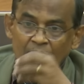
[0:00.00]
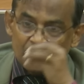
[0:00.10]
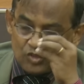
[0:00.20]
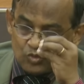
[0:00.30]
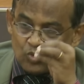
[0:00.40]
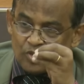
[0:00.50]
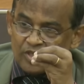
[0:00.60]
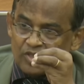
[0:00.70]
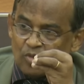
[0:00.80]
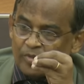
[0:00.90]
যে দুর্নীতি
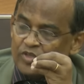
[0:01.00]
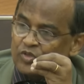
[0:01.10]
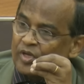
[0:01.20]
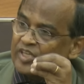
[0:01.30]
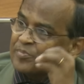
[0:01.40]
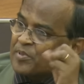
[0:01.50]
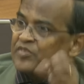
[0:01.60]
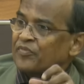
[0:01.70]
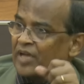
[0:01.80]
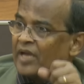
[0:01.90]
দমনের জন্য একটা
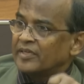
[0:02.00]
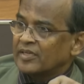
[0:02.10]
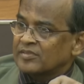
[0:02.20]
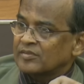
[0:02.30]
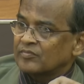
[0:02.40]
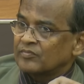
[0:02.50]
স্পেসিফিক আইন আছে